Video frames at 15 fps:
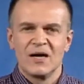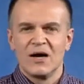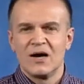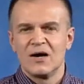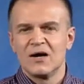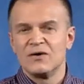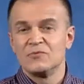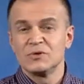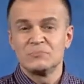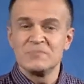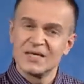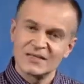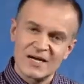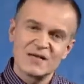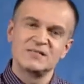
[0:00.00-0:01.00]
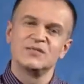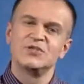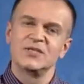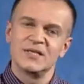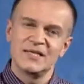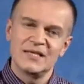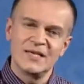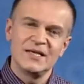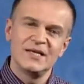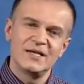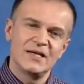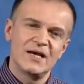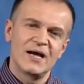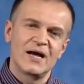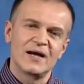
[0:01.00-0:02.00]
А, вот мне нравится человек
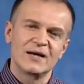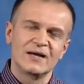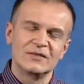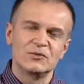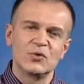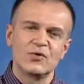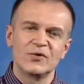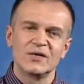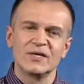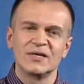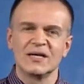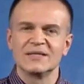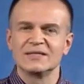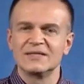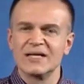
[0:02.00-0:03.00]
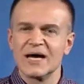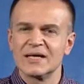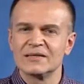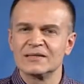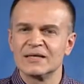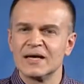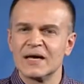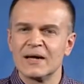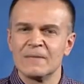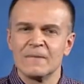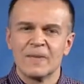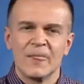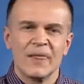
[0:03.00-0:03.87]
Илия, который когда-то